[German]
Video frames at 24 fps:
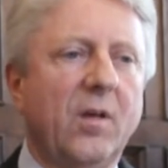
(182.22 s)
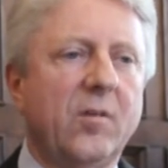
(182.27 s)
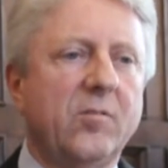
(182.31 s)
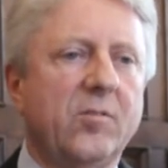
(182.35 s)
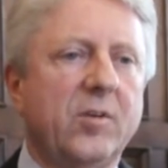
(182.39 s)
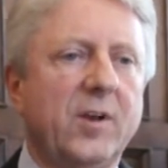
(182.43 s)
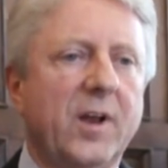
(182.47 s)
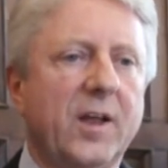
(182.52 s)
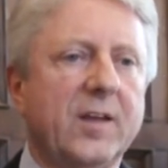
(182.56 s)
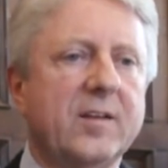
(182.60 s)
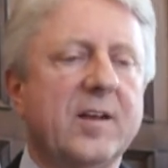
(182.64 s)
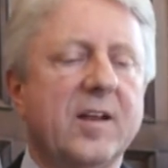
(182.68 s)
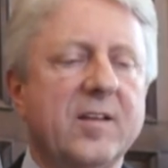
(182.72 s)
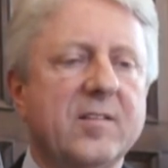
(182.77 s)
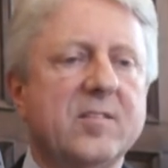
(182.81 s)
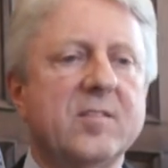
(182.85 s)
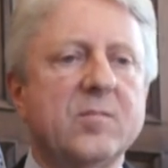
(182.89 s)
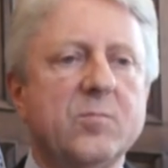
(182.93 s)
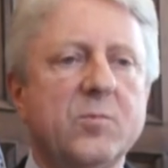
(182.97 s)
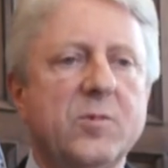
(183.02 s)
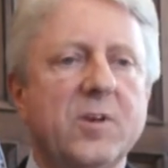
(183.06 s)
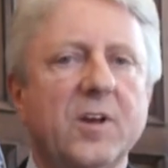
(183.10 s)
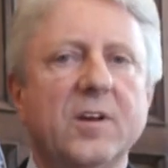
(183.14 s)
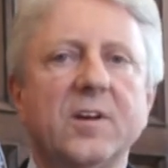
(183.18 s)
Vielleicht lassen
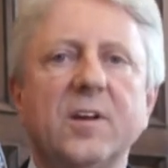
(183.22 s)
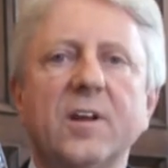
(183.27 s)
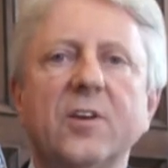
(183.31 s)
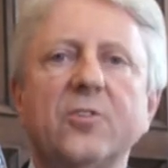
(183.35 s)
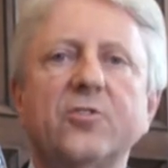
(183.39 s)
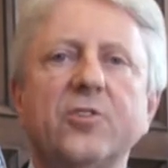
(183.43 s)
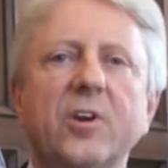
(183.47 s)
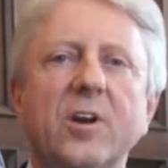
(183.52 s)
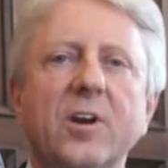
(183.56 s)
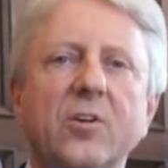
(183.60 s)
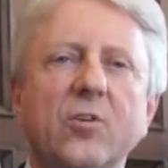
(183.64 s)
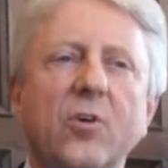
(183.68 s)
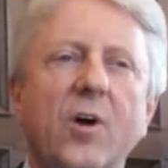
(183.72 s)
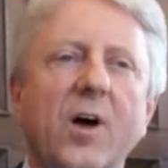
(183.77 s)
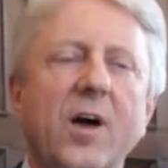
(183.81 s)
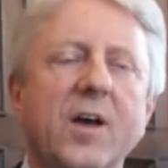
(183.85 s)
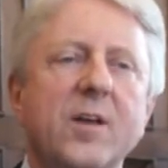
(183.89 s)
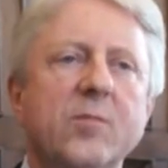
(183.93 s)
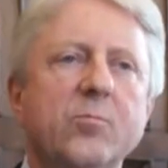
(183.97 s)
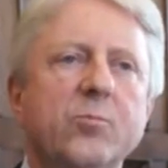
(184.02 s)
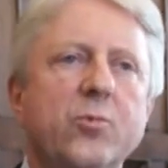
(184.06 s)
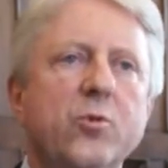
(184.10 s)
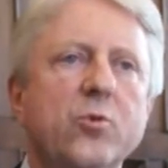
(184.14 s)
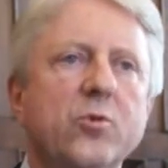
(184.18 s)
Sie mich an der Stelle noch
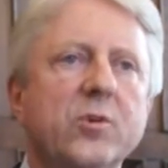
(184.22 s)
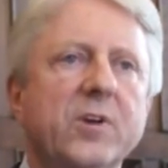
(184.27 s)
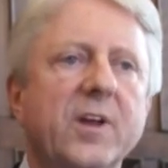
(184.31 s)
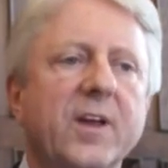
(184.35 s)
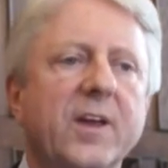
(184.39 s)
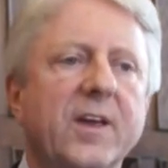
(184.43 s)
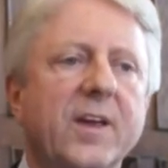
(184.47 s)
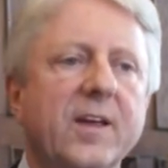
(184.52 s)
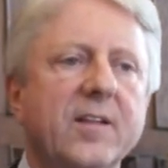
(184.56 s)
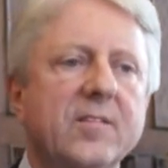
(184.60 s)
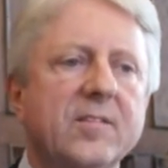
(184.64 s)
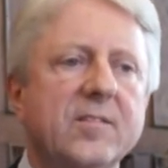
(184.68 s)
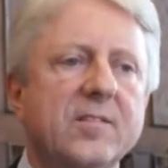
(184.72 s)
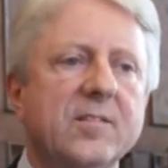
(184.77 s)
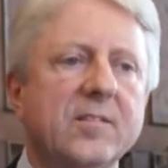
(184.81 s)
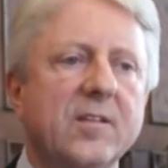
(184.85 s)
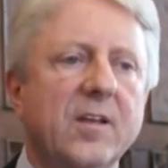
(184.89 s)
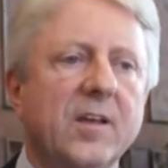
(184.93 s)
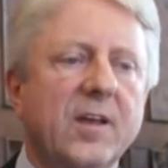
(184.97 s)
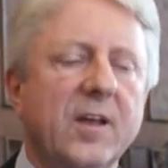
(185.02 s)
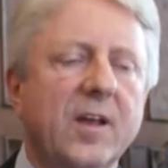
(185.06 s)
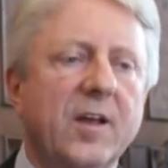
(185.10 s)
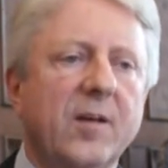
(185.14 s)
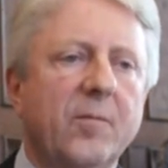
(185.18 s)
einen Punkt
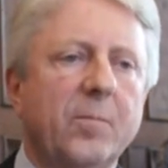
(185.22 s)
ergänzen.